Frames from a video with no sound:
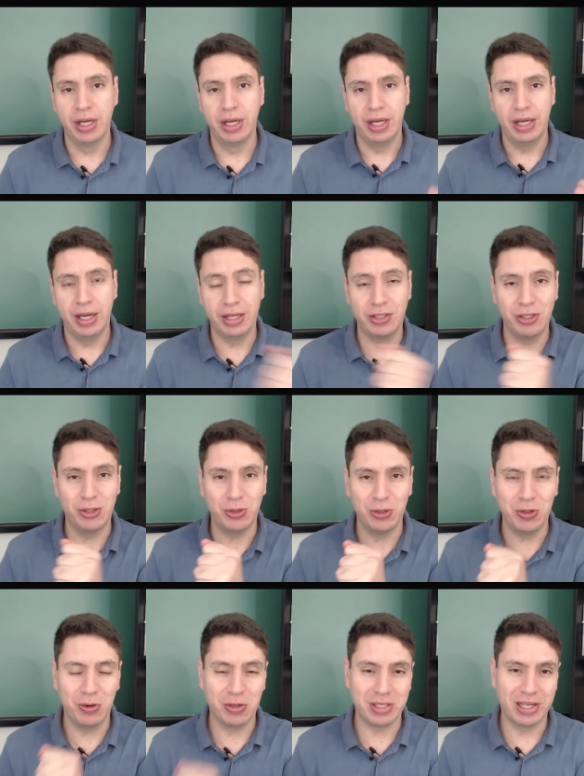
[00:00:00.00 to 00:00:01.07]
Antes de tudo,
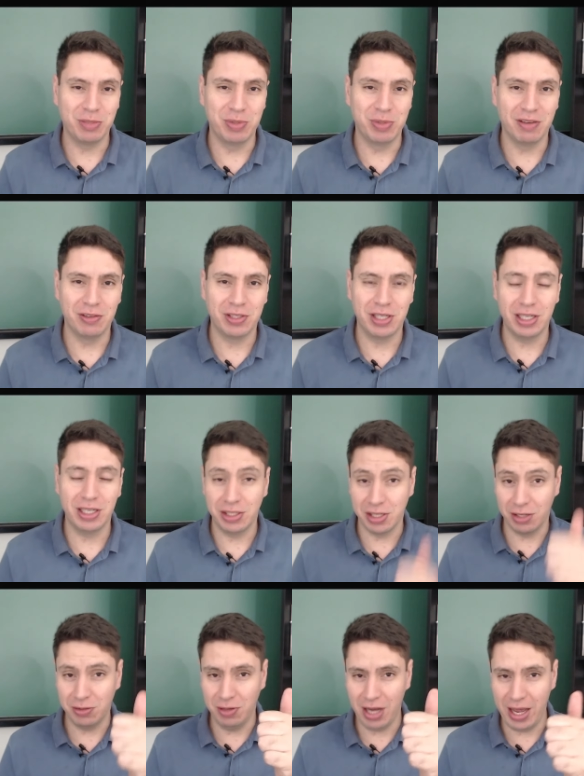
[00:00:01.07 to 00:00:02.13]
eu gostaria de pedir a você que
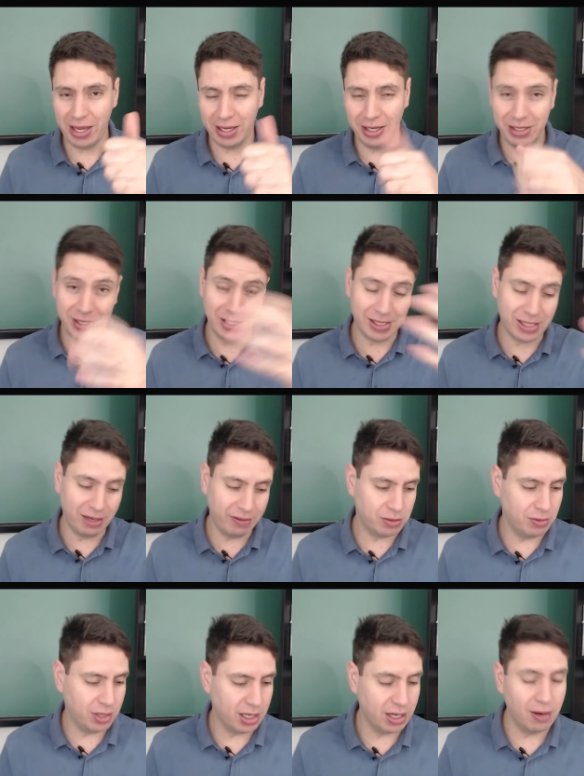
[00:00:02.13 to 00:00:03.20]
deixasse o like e se inscrevesse
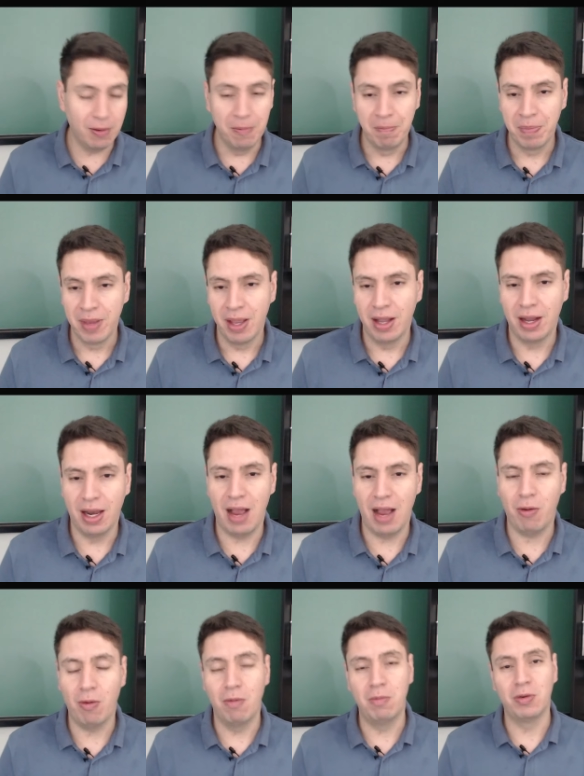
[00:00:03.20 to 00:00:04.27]
no canal, claro,
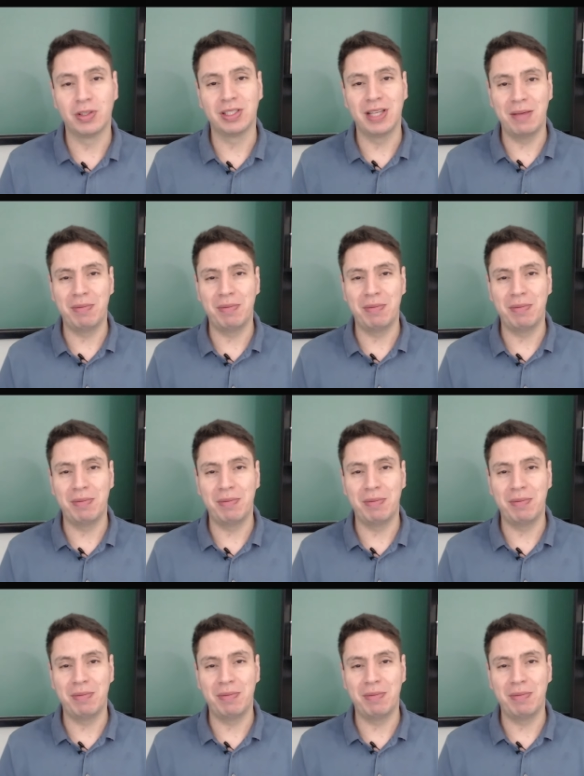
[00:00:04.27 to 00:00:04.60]
como sempre